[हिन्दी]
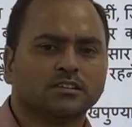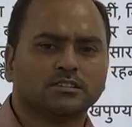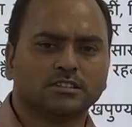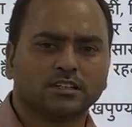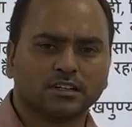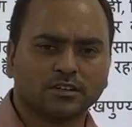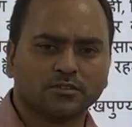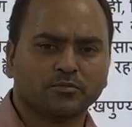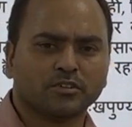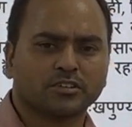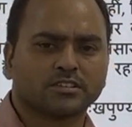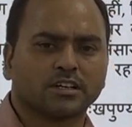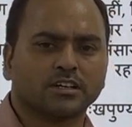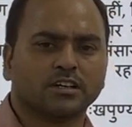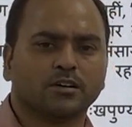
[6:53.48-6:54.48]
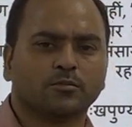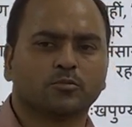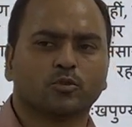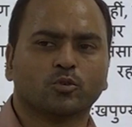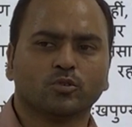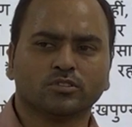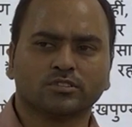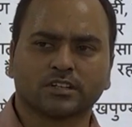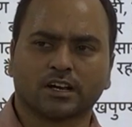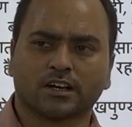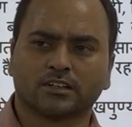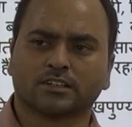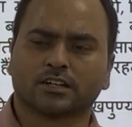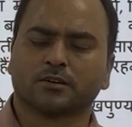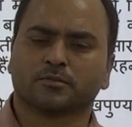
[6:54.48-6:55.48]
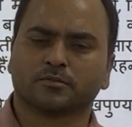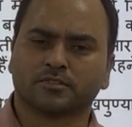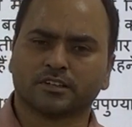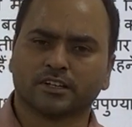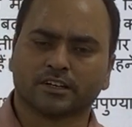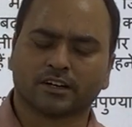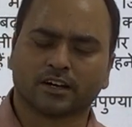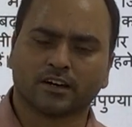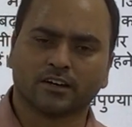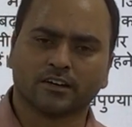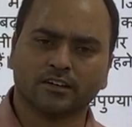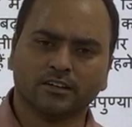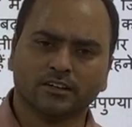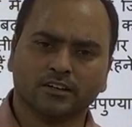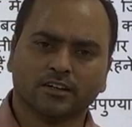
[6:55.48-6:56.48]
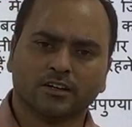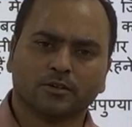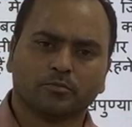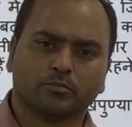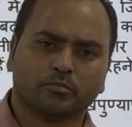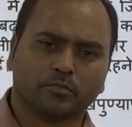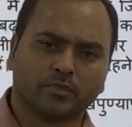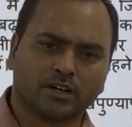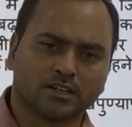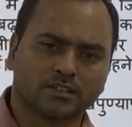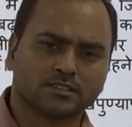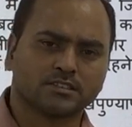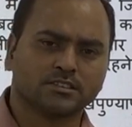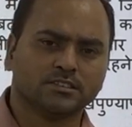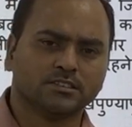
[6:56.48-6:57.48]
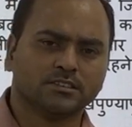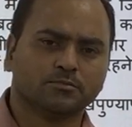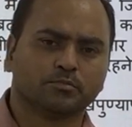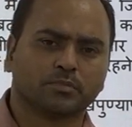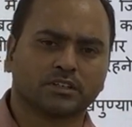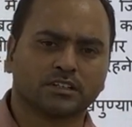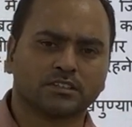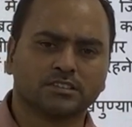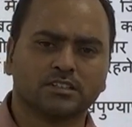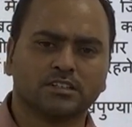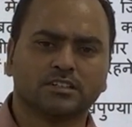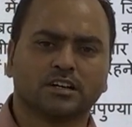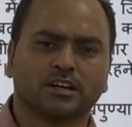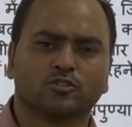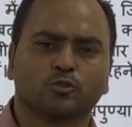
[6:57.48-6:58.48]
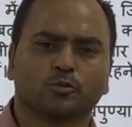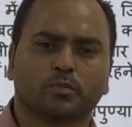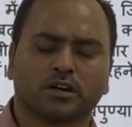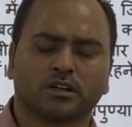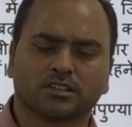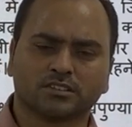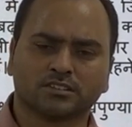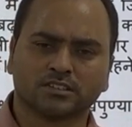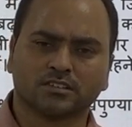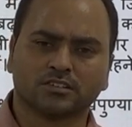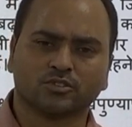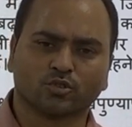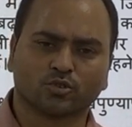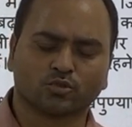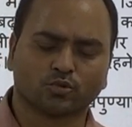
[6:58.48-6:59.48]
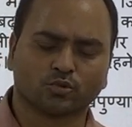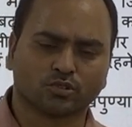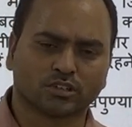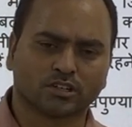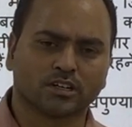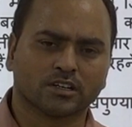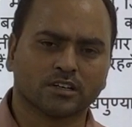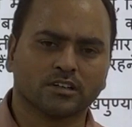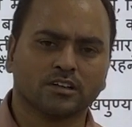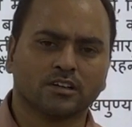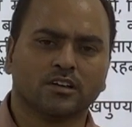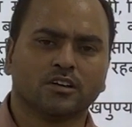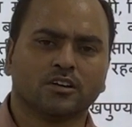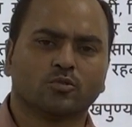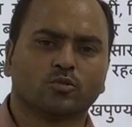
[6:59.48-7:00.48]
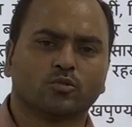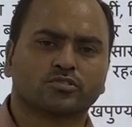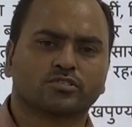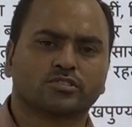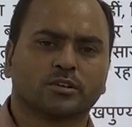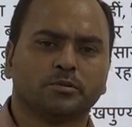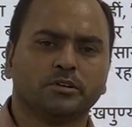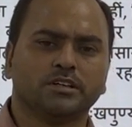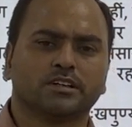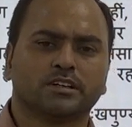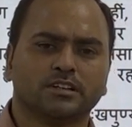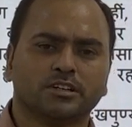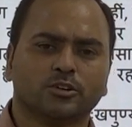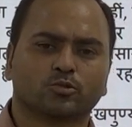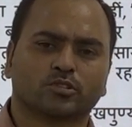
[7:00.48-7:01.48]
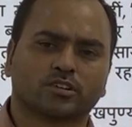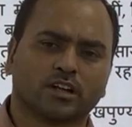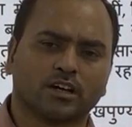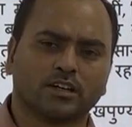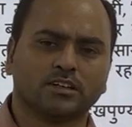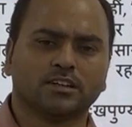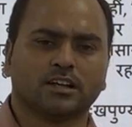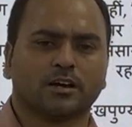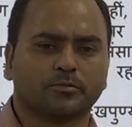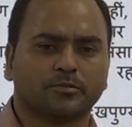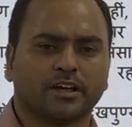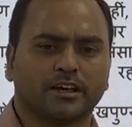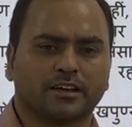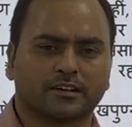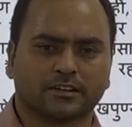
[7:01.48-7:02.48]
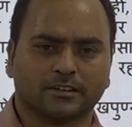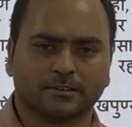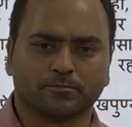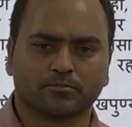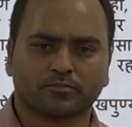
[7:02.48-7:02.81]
यह विषय हमको सहायता दे रहा है महर्षि पतंजलि का जो पातंजल योग सूत्र है वो सभी के लिए उतना ही लाभदायक है